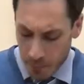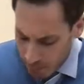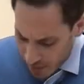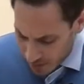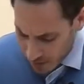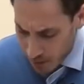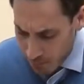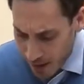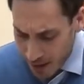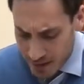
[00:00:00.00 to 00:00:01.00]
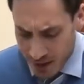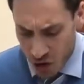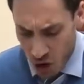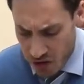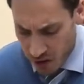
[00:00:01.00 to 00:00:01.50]
Mettere da parte i
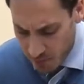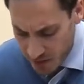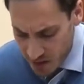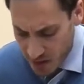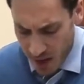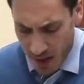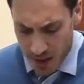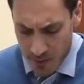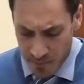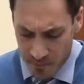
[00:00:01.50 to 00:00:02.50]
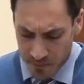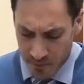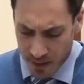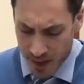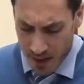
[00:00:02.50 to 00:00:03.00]
nostri pensieri,
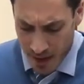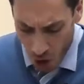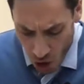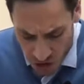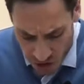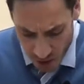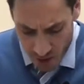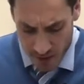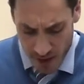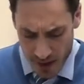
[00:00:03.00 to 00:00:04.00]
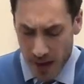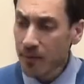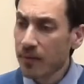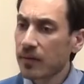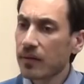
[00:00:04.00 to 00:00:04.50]
le nostre
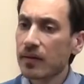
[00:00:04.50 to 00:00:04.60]
idee